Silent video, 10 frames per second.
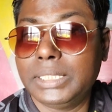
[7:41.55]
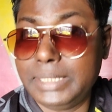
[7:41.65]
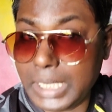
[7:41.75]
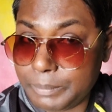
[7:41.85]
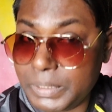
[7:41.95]

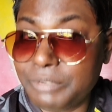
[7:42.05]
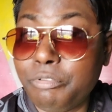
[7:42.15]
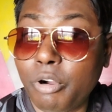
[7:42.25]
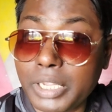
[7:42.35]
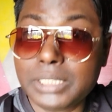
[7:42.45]
সিআরপিএফ
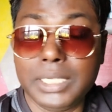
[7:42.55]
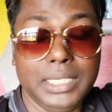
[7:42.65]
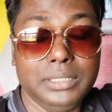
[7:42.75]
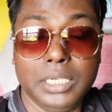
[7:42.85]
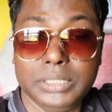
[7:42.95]
ফরেস্ট
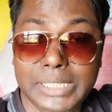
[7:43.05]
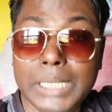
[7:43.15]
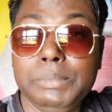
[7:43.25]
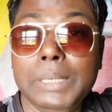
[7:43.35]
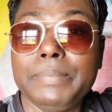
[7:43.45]

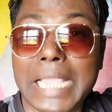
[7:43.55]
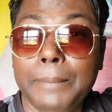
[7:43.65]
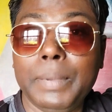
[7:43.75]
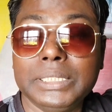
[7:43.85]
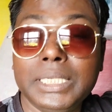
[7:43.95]
সিআরপিএফ
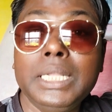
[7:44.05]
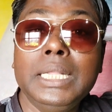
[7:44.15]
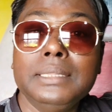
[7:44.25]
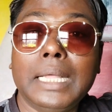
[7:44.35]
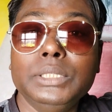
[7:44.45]
ক্যাম্প আছে
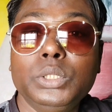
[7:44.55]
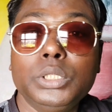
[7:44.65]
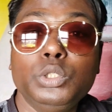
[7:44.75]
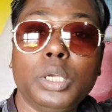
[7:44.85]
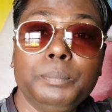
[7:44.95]
তার জন্য
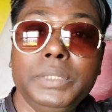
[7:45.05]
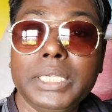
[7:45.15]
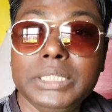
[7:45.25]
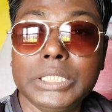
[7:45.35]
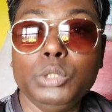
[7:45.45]
কিন্তু
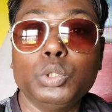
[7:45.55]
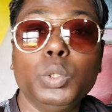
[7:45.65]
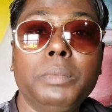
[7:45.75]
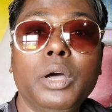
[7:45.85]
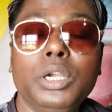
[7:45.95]
থেকে শিখিও
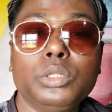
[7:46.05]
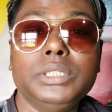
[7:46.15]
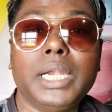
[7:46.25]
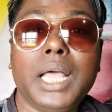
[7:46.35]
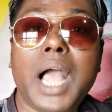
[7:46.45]
তোমরা হয়তো
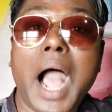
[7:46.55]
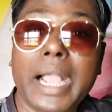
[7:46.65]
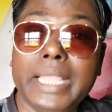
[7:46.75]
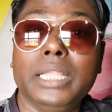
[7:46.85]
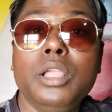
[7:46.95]
যারা
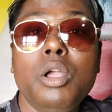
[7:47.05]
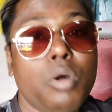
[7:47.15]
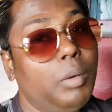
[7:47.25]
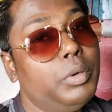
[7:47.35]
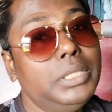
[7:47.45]
আগে
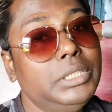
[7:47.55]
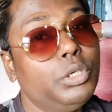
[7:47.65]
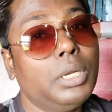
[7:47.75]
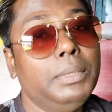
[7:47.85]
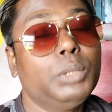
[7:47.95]
খবরের
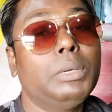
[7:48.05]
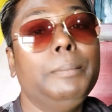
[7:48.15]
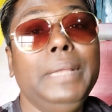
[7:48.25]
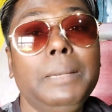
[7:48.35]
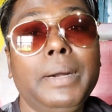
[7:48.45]
শিরোনামে তোমরা
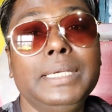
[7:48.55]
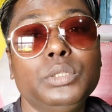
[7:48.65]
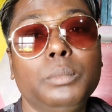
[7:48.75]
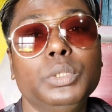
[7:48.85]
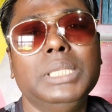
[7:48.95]
বেলপাহাড়ি
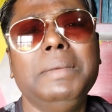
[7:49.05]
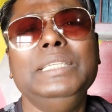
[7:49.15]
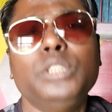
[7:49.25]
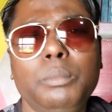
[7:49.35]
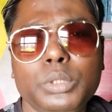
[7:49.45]
সম্বন্ধে বা
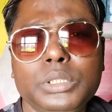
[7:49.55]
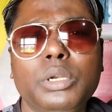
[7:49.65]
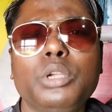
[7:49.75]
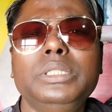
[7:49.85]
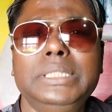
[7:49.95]
এই সম্বন্ধে
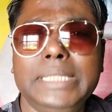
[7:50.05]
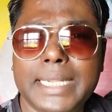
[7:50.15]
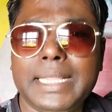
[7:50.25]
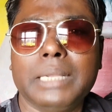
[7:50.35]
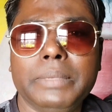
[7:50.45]
অনেকে
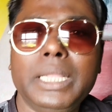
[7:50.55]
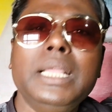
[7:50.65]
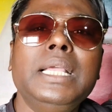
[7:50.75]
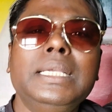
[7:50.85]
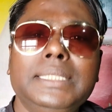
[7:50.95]
জেনে থাকবে
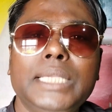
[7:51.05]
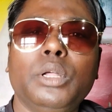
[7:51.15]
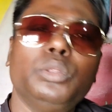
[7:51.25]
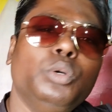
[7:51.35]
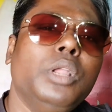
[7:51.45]
সেই
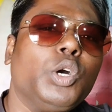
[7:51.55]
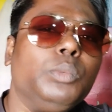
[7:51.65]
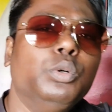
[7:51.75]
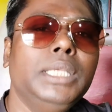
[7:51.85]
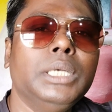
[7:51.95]
তথ্যগুলো এখন
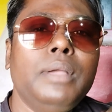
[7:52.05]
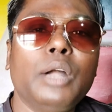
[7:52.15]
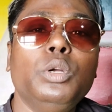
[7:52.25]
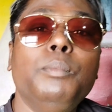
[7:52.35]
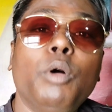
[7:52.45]
ভুলে যাও
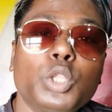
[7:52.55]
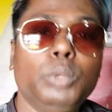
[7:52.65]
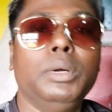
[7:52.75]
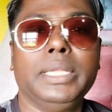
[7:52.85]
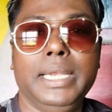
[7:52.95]
এখন
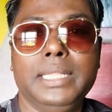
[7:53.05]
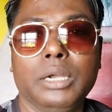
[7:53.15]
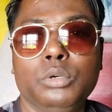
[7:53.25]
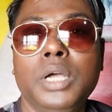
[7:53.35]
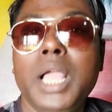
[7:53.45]
বর্তমান কিনে
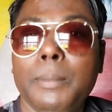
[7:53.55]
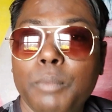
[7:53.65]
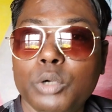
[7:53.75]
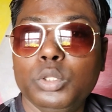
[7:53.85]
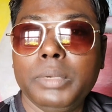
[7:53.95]
থাকো
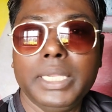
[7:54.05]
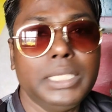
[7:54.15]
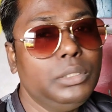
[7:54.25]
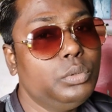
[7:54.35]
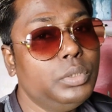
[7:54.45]
বর্তমানে
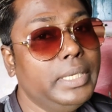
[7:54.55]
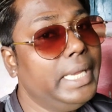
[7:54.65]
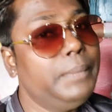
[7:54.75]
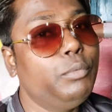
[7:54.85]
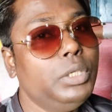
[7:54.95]
কিন্তু
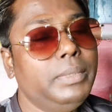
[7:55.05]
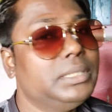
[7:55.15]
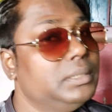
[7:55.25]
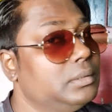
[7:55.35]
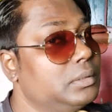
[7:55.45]
এর পরিবেশ